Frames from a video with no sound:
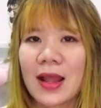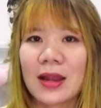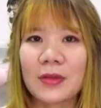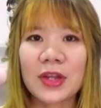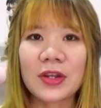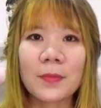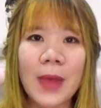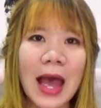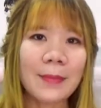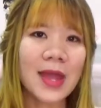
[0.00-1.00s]
เรายังนึก
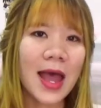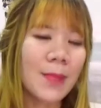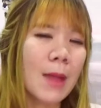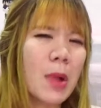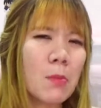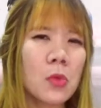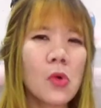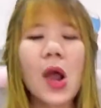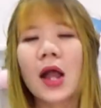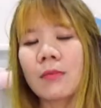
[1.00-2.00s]
ภาพได้ภาพมะ
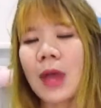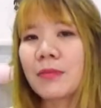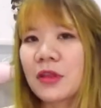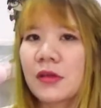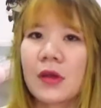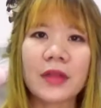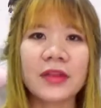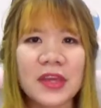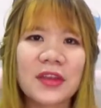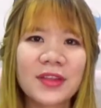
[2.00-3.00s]
ม่วง ภาพเสือ
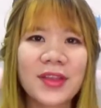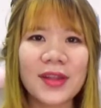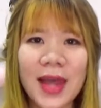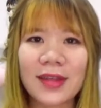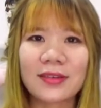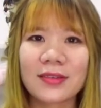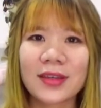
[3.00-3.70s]
สิงกระทิงแรด